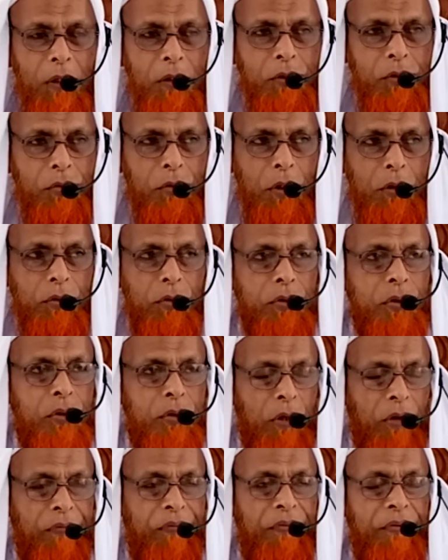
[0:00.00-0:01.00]
সুরাত
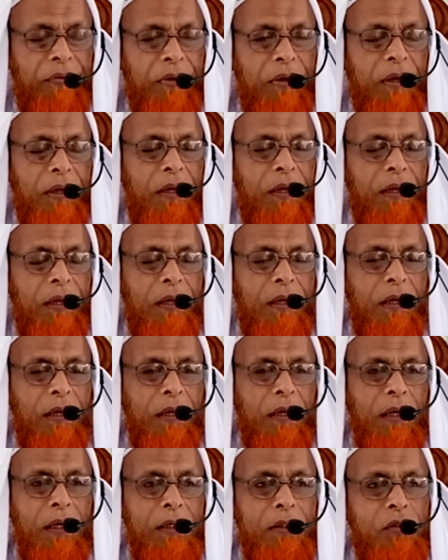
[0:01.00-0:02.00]
সফ
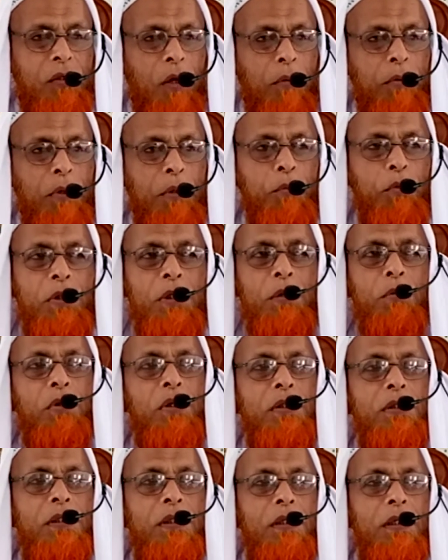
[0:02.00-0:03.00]
এই সবের মধ্যে
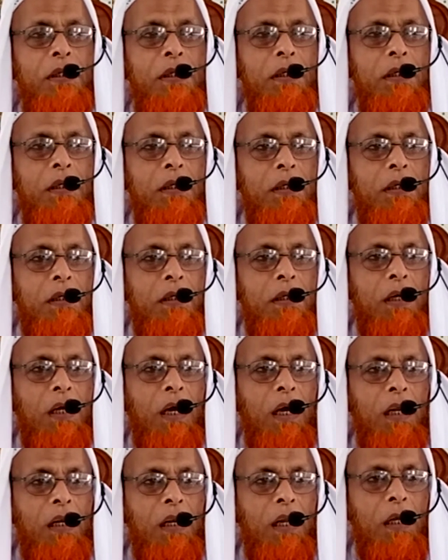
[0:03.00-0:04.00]
বলছেন
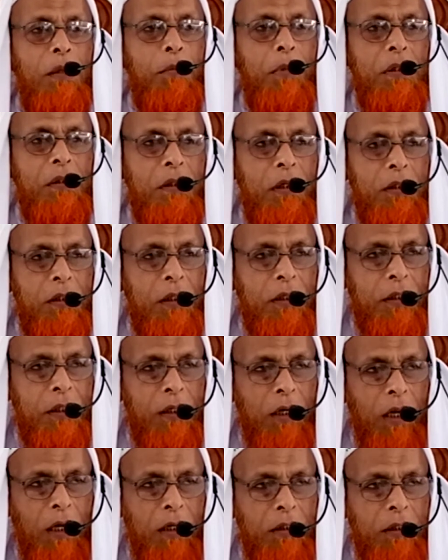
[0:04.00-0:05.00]
আল্লাহ
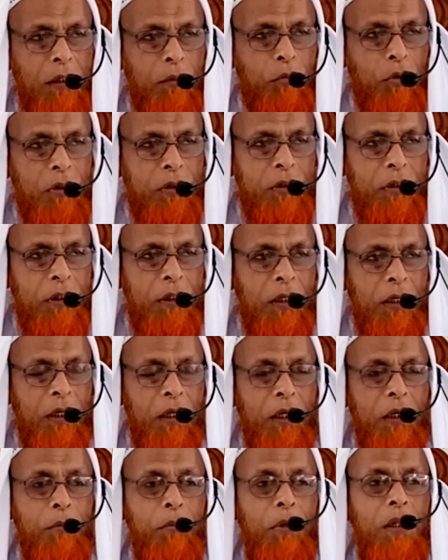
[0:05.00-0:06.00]
ইমানদারদেরকে রাগ দিয়ে বলছেন
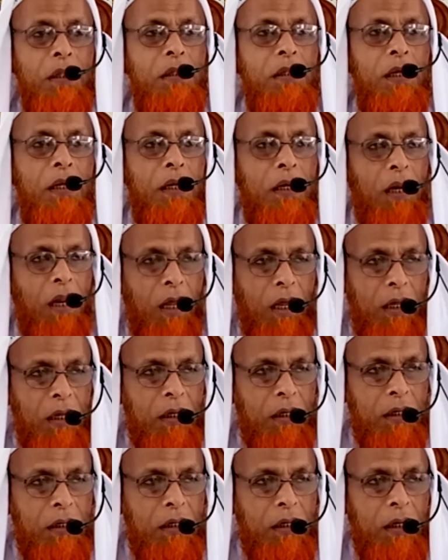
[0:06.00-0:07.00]
হে ইমানদারেরা
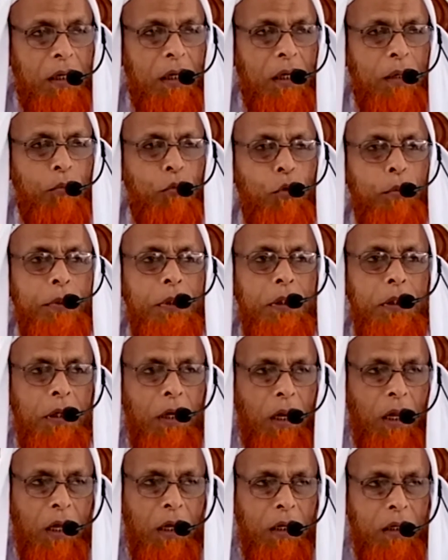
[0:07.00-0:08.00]
হে মোমেনেরা